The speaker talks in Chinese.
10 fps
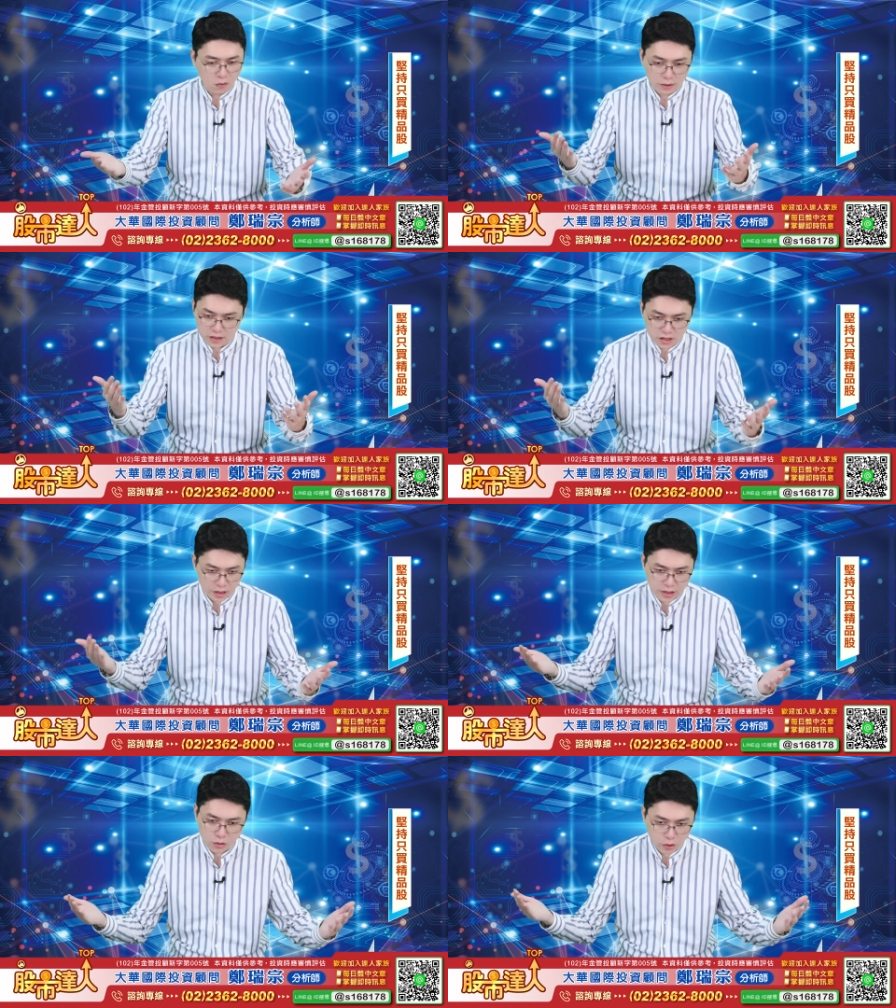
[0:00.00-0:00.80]
关的
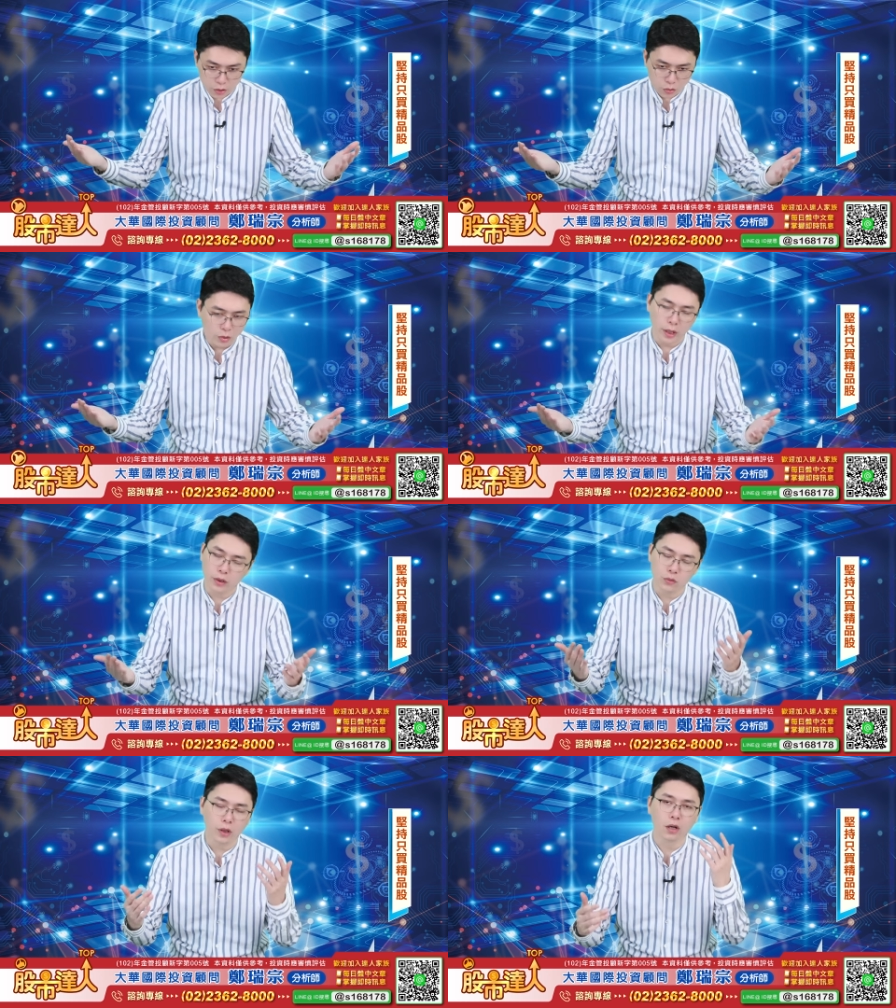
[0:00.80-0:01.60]
生意会越
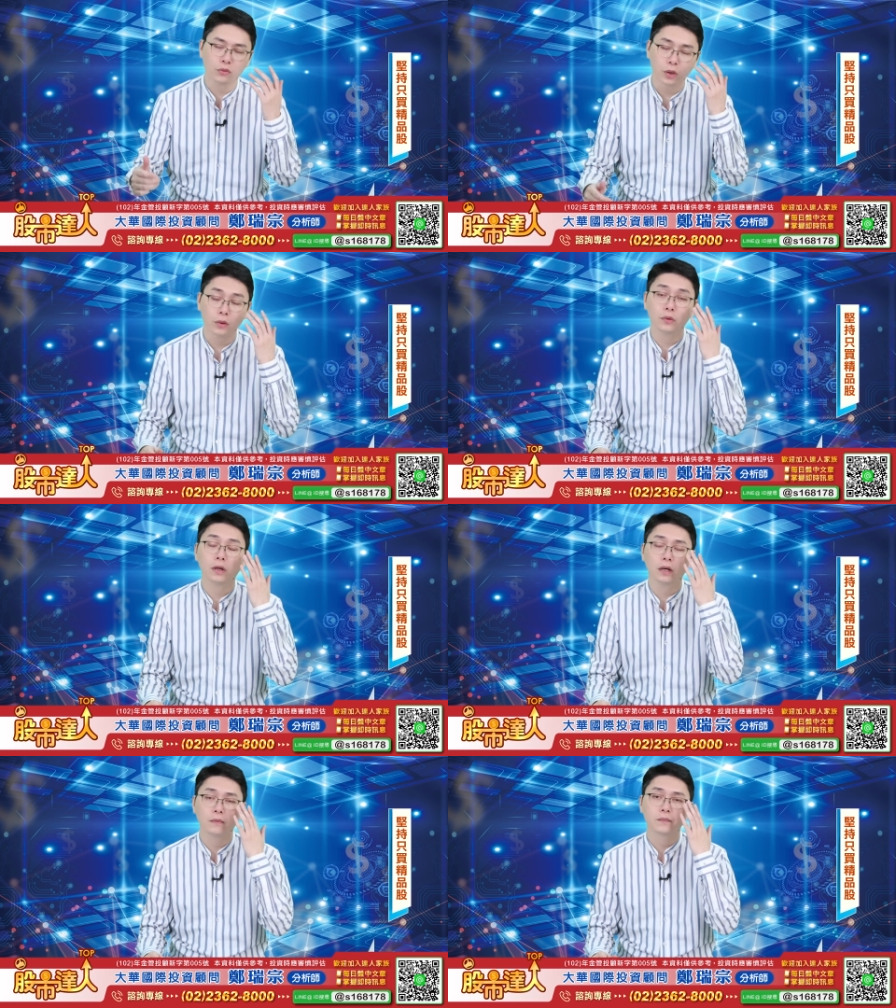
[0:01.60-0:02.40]
来越好，越来越
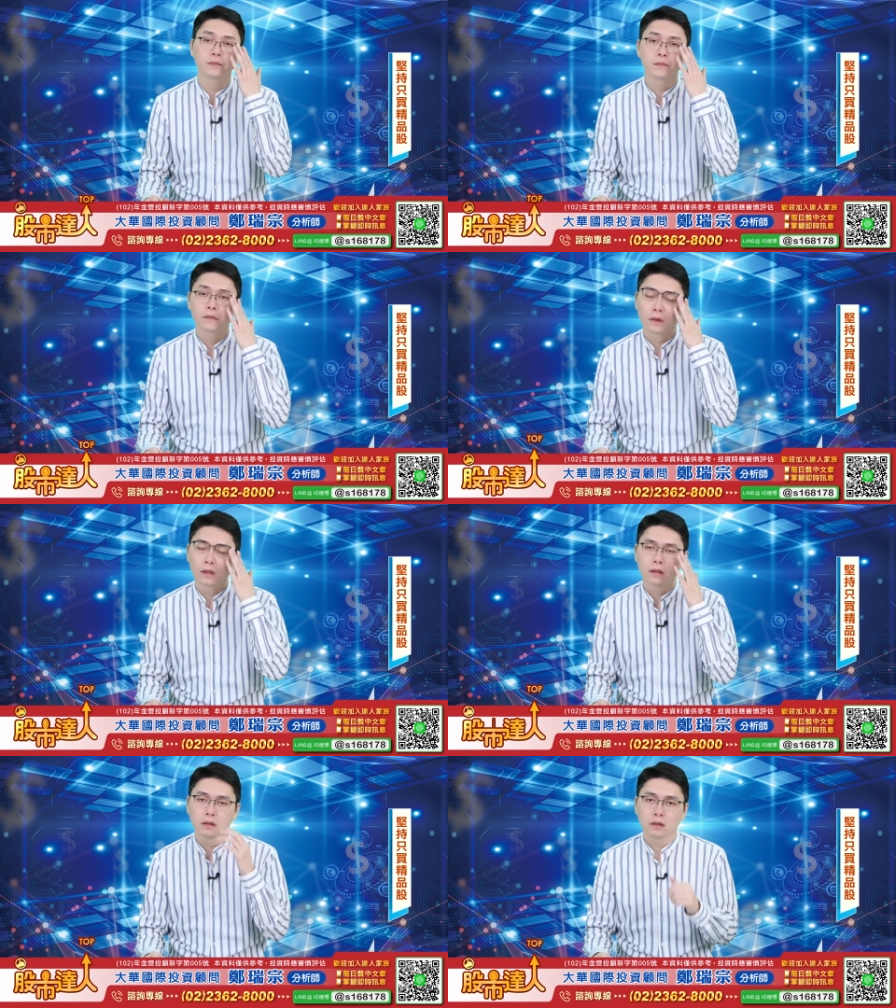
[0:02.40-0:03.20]
好，
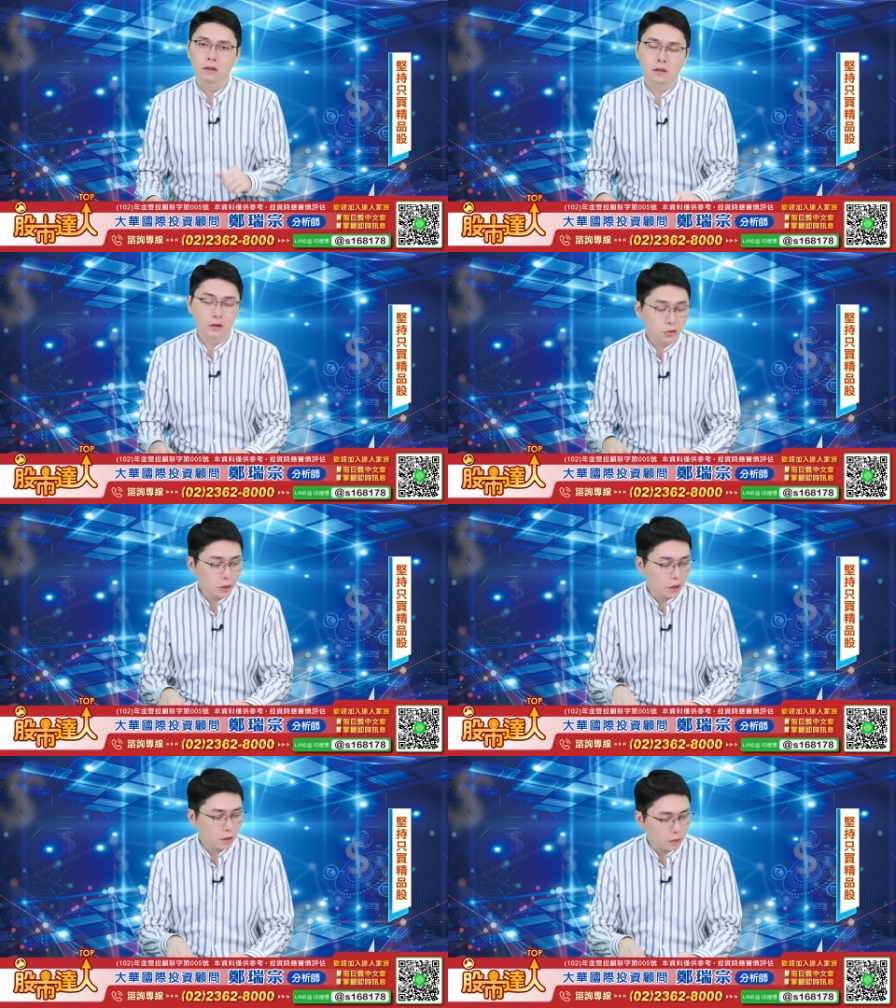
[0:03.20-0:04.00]
哦所
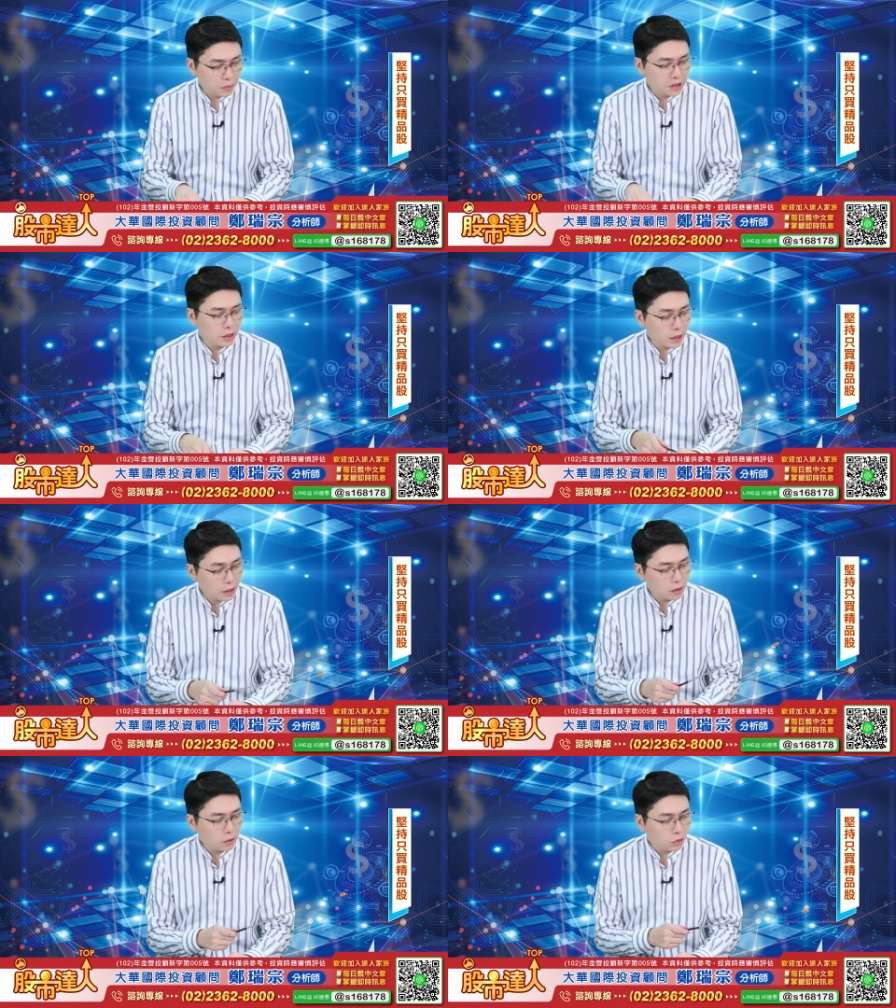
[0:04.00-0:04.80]
以明
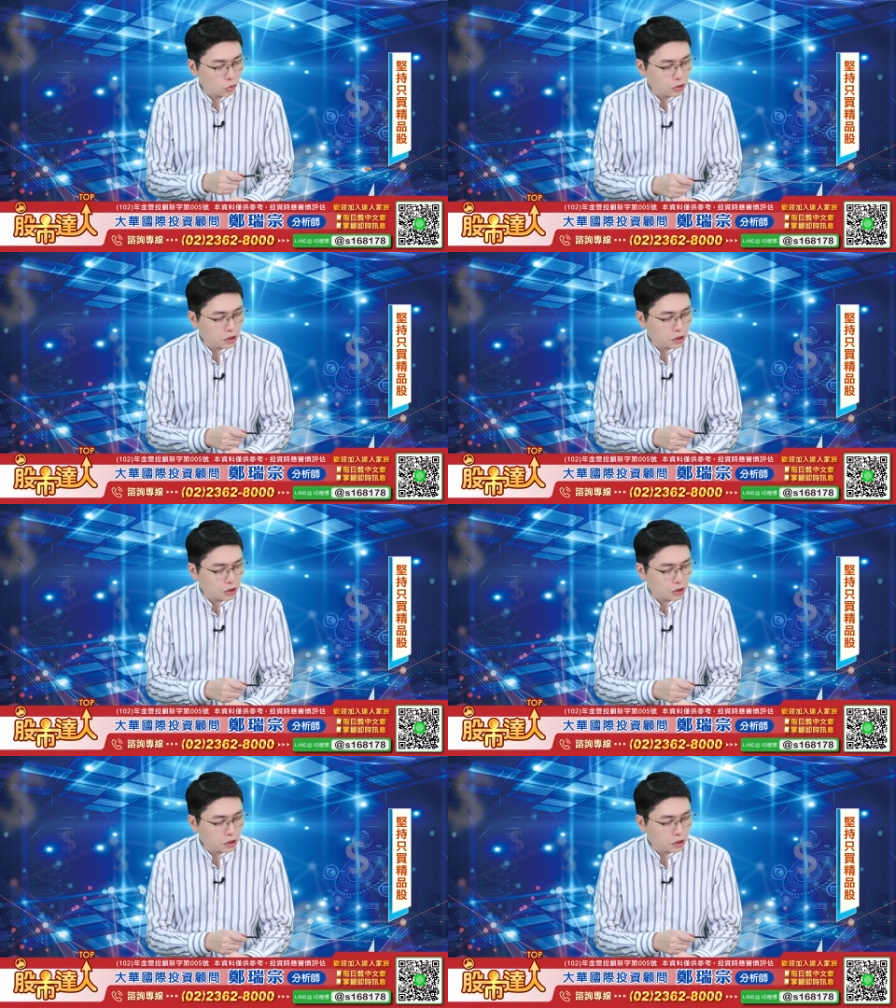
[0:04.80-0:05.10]
年估